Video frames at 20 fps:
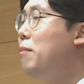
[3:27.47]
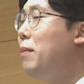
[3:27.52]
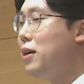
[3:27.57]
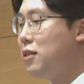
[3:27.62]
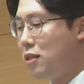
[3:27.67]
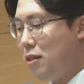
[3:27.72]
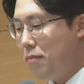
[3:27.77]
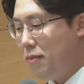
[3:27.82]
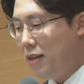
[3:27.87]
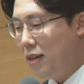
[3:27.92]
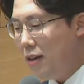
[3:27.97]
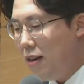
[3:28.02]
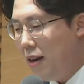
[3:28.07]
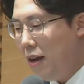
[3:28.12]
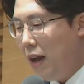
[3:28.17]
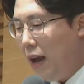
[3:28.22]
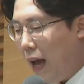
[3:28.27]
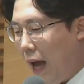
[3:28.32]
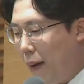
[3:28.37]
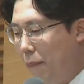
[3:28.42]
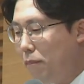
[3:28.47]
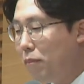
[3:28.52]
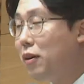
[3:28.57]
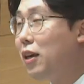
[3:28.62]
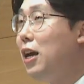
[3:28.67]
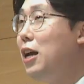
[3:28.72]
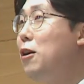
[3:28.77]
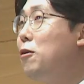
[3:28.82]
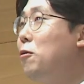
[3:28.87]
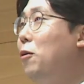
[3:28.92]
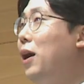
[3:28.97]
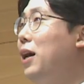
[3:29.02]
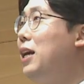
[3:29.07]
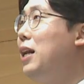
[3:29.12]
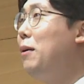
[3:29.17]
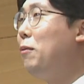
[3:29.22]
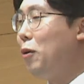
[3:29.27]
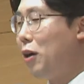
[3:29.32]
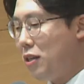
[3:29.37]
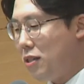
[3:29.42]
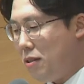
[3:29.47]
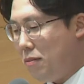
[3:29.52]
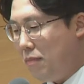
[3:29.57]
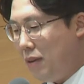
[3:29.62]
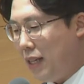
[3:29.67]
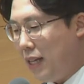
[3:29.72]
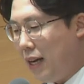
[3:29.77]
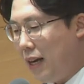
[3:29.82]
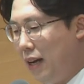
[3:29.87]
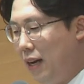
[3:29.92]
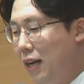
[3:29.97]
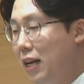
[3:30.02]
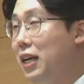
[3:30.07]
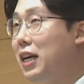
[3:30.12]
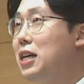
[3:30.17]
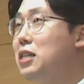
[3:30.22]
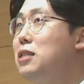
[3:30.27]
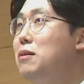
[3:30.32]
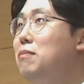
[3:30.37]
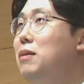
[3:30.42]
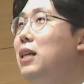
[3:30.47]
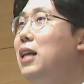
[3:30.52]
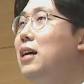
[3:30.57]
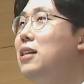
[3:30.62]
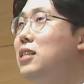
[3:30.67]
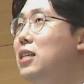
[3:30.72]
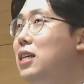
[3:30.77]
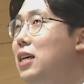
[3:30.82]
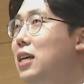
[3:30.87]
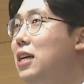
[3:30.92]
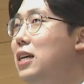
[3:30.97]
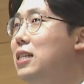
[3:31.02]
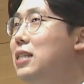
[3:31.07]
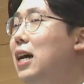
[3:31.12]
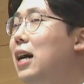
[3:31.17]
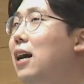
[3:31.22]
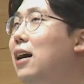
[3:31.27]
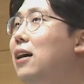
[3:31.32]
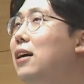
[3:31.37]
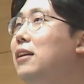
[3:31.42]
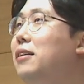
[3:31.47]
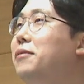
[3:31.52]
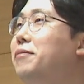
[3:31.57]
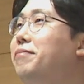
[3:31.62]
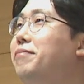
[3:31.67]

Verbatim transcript: 말씀을 함께 읽고 확인해 보겠습니다. 읽겠습니다. 시작.